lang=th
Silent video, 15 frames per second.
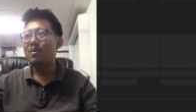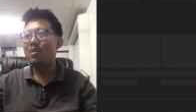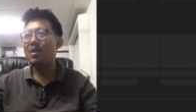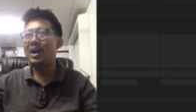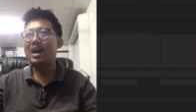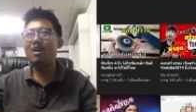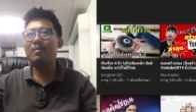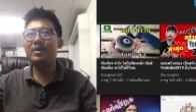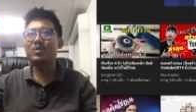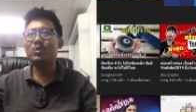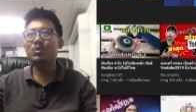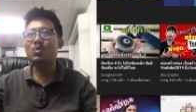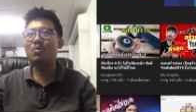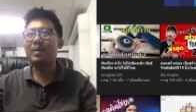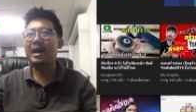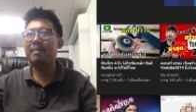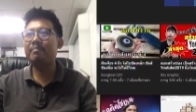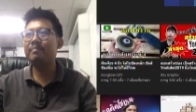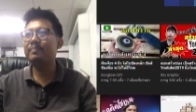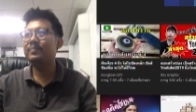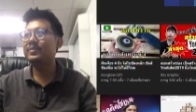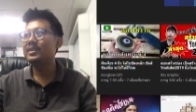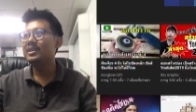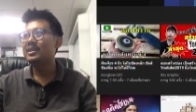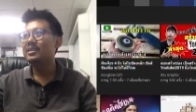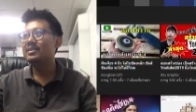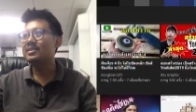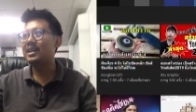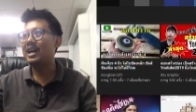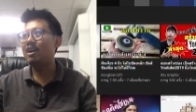พอเข้ามา YouTube ครับ
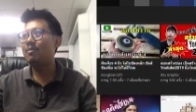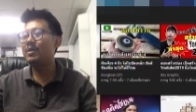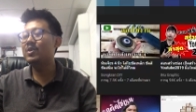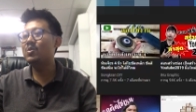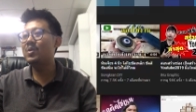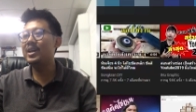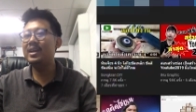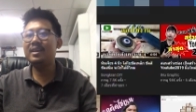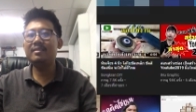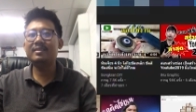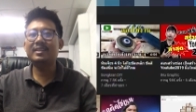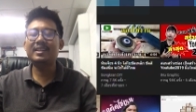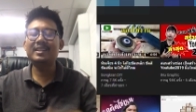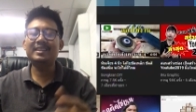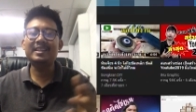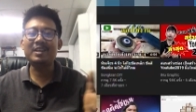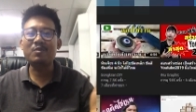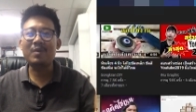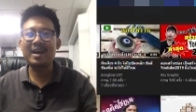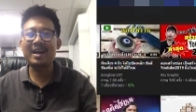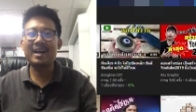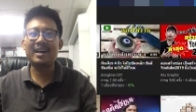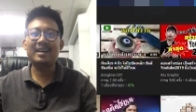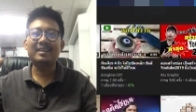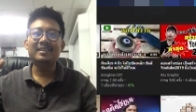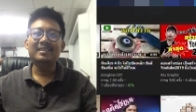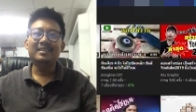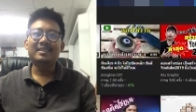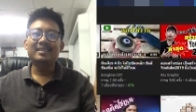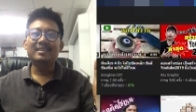จะเข้ามาดูสถิติว่า
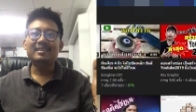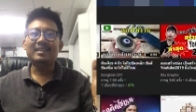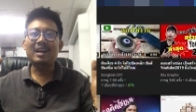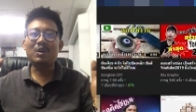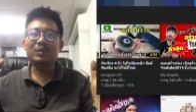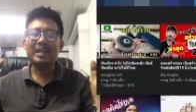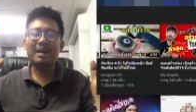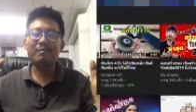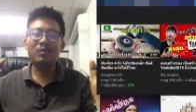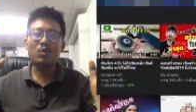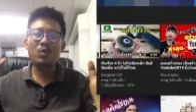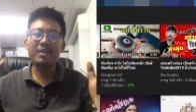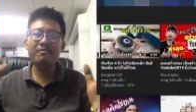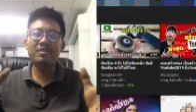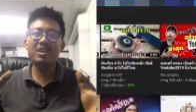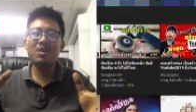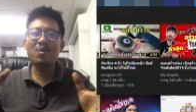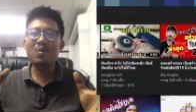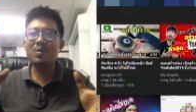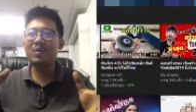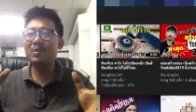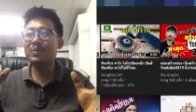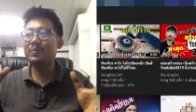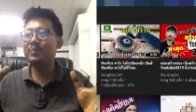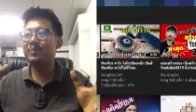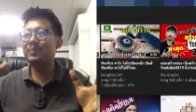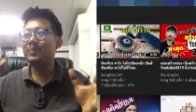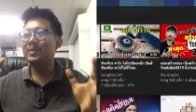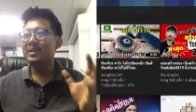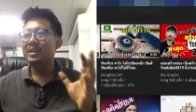เราทำคลิปวิดีโอ
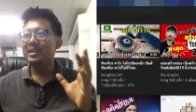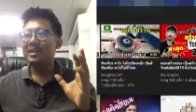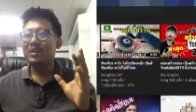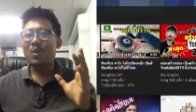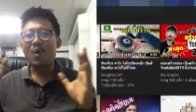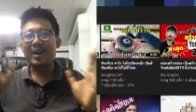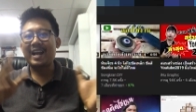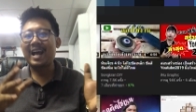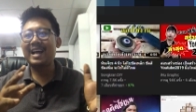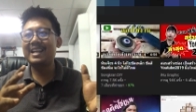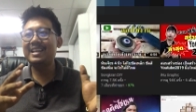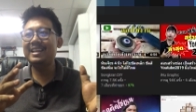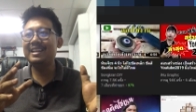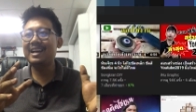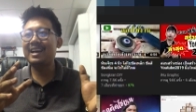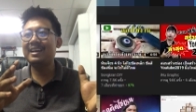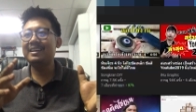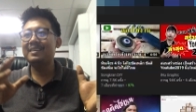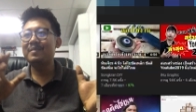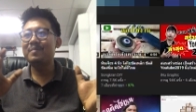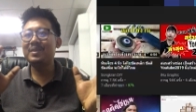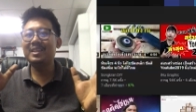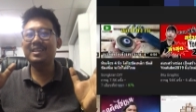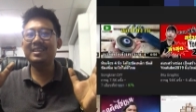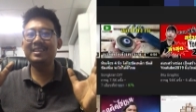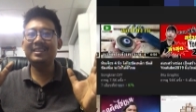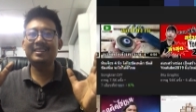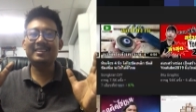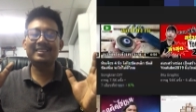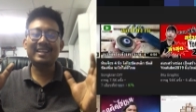ก่อนหน้านี้นะมี
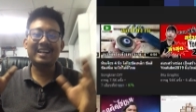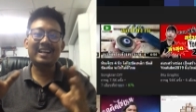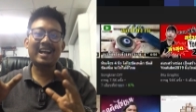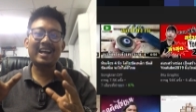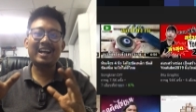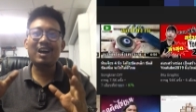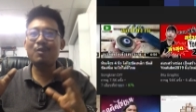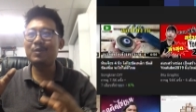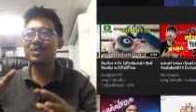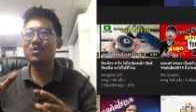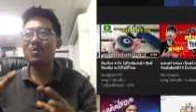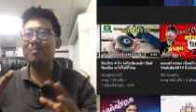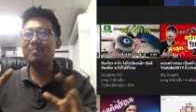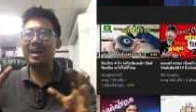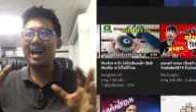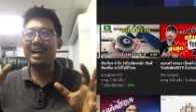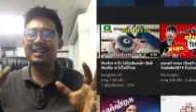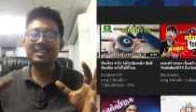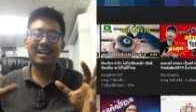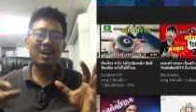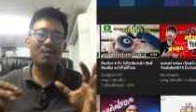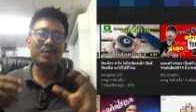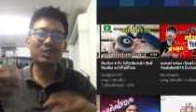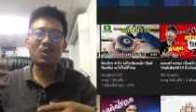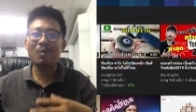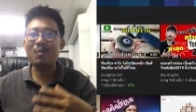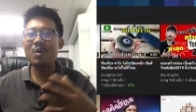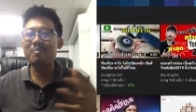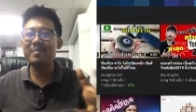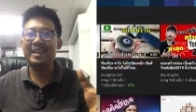ท่านใดเข้ามาชมบ้างจะเข้าไปตอ
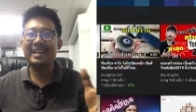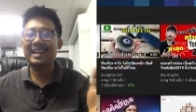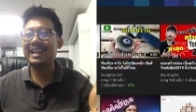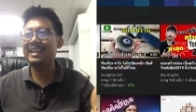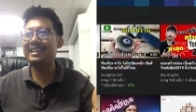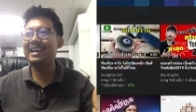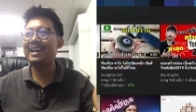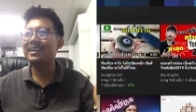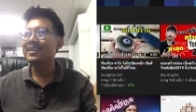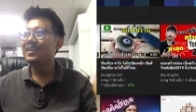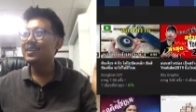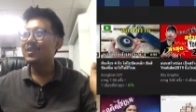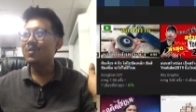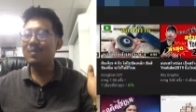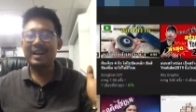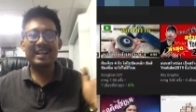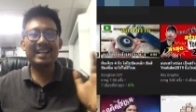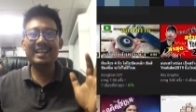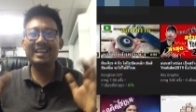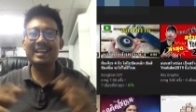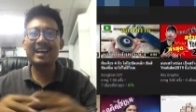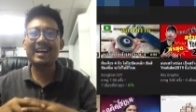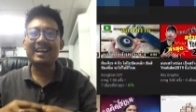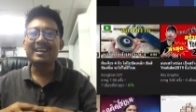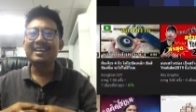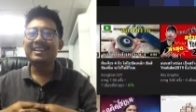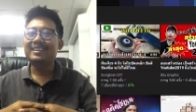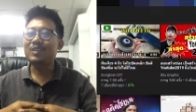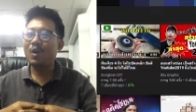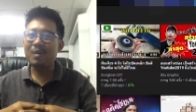บคอมเมนต์อะไรเนี่ยวันนี้นะ
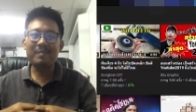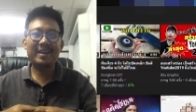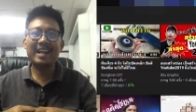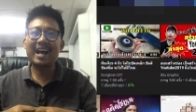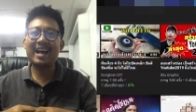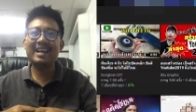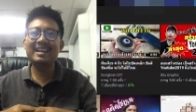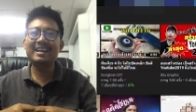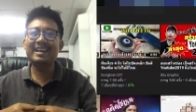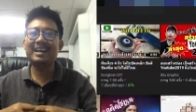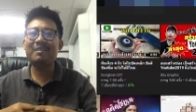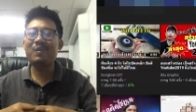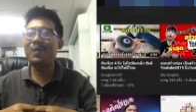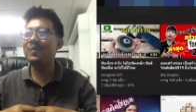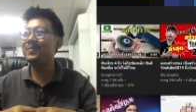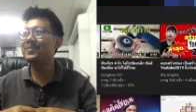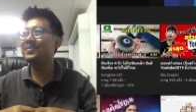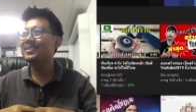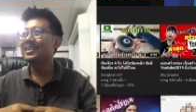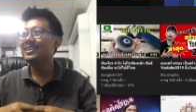ตอบไม่ได้เลยครับผม